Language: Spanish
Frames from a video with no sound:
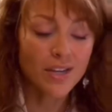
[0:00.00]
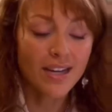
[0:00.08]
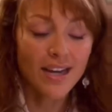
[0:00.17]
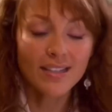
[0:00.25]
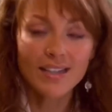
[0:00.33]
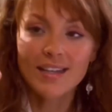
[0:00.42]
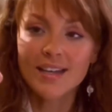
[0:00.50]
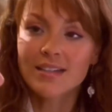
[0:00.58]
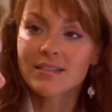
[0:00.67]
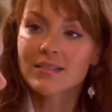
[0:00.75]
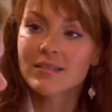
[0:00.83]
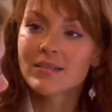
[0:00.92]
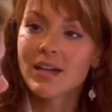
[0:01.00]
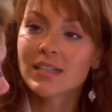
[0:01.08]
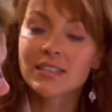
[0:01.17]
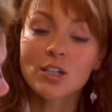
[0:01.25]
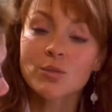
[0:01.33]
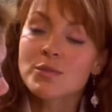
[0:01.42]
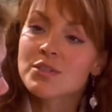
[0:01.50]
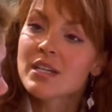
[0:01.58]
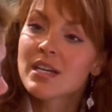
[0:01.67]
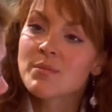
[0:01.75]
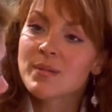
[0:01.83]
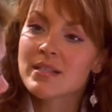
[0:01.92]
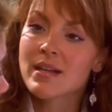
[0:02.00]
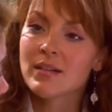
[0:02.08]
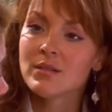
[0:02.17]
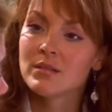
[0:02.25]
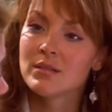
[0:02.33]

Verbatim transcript: que quedar calladas, hacer como si nada ha pasado.